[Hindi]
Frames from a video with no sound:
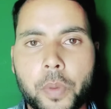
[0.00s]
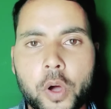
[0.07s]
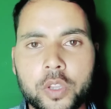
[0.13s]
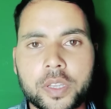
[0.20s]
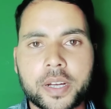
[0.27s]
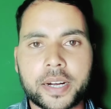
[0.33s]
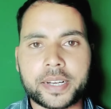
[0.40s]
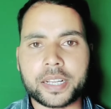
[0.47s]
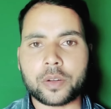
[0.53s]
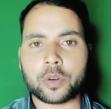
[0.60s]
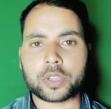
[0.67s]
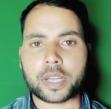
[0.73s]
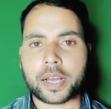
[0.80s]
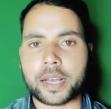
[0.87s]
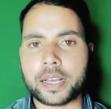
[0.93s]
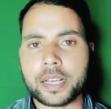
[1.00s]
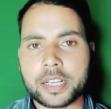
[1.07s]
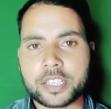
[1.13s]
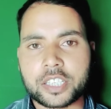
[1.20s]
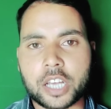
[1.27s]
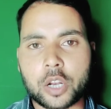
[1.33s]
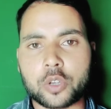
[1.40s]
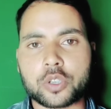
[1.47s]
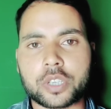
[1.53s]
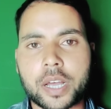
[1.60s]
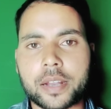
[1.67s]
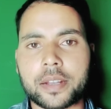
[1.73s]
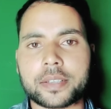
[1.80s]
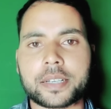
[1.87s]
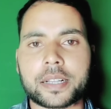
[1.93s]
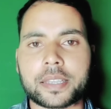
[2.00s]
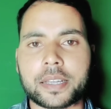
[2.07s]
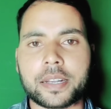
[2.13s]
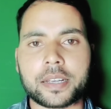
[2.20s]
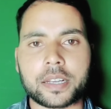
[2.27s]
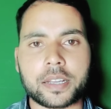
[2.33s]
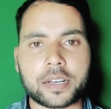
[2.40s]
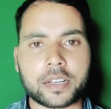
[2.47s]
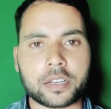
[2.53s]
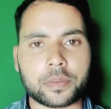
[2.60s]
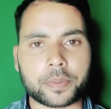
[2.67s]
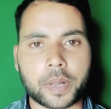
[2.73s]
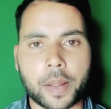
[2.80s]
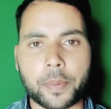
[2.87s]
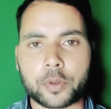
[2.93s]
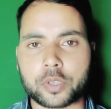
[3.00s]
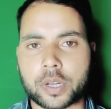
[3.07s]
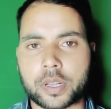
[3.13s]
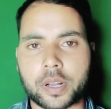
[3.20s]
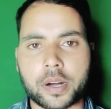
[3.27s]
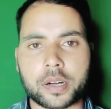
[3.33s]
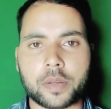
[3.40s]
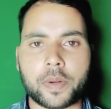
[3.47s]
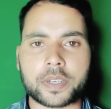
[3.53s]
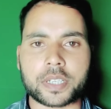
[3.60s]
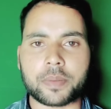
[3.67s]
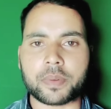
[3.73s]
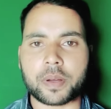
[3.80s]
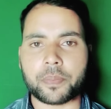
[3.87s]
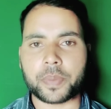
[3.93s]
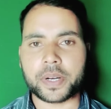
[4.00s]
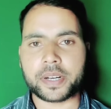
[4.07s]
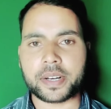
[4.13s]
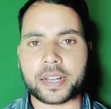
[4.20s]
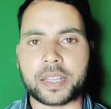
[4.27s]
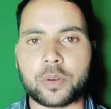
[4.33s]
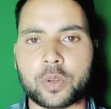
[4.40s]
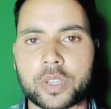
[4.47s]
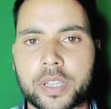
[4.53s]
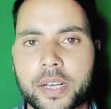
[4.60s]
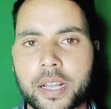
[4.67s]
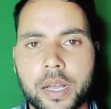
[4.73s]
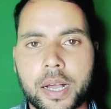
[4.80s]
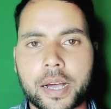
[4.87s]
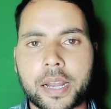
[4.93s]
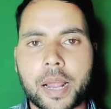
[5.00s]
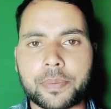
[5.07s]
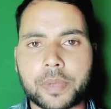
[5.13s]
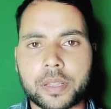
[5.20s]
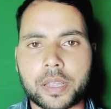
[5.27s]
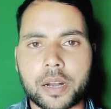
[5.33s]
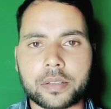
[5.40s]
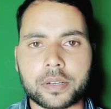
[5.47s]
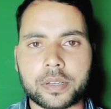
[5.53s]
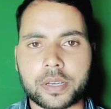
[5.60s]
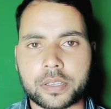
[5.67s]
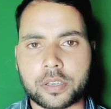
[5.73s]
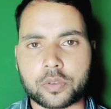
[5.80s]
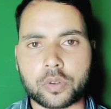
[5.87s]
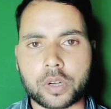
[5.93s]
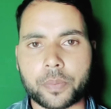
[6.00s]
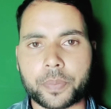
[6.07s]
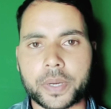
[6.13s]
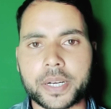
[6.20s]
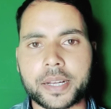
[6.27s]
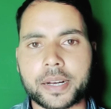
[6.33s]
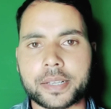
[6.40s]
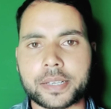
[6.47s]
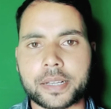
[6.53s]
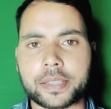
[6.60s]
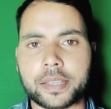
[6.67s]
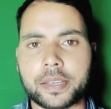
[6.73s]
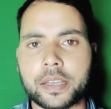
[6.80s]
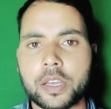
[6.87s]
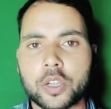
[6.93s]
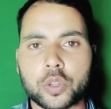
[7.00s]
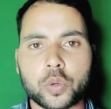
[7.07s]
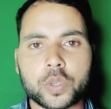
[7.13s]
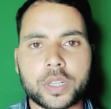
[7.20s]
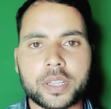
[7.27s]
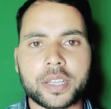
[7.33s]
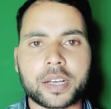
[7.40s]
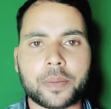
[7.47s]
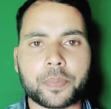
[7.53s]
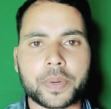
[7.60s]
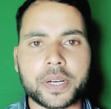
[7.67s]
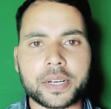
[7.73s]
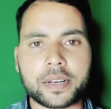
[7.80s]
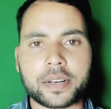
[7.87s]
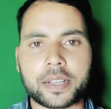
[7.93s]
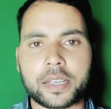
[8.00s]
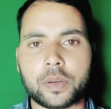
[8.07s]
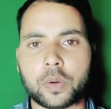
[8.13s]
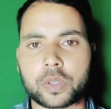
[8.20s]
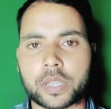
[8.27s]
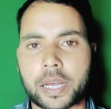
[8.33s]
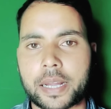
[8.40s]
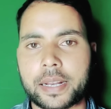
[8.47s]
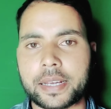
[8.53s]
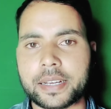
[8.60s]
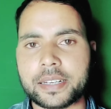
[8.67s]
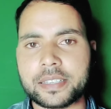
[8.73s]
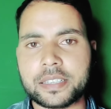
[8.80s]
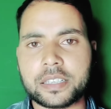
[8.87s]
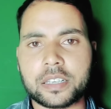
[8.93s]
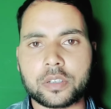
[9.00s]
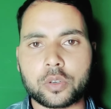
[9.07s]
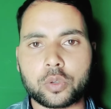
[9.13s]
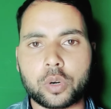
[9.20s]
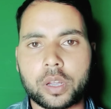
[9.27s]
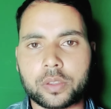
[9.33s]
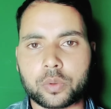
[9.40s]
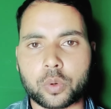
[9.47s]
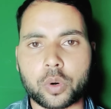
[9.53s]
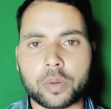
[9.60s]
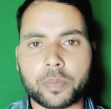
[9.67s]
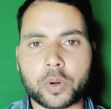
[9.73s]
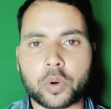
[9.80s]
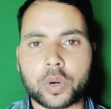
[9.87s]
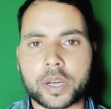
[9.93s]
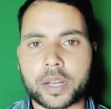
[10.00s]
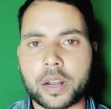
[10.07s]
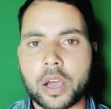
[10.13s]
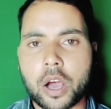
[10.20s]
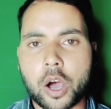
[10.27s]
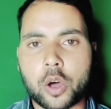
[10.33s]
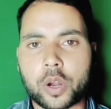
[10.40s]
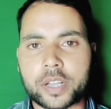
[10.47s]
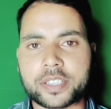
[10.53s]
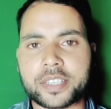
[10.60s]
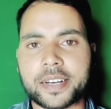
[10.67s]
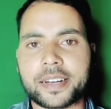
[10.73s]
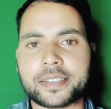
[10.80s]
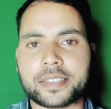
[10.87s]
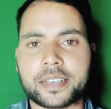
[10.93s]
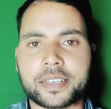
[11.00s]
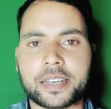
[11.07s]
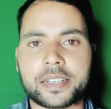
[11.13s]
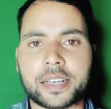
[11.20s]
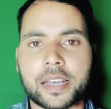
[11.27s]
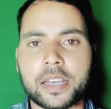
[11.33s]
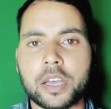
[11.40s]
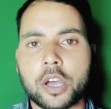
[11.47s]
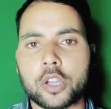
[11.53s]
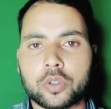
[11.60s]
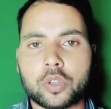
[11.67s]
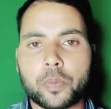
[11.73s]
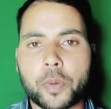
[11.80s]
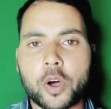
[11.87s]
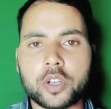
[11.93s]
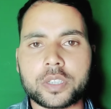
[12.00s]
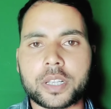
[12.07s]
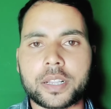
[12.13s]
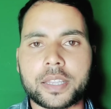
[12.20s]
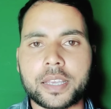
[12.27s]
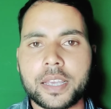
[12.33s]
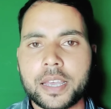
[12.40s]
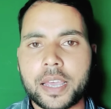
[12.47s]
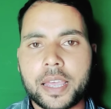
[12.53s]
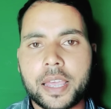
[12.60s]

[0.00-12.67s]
बहुत कठिन होता है सालों साल लग जाते हैं लेकिन एक हज़ार सब्सक्राइबर और चार हज़ार घंटे वाच टाइम कंप्लीट नहीं होते अगर अगर आप साधारण तरीके से इसको कंप्लीट करना चाहते हैं तो जल्दी कंप्लीट नहीं होता है लेकिन इसी चीज़ को थोड़ा तोड़ मरोड़ कर और अच्छे ढंग से किया जाए तो बहुत जल्दी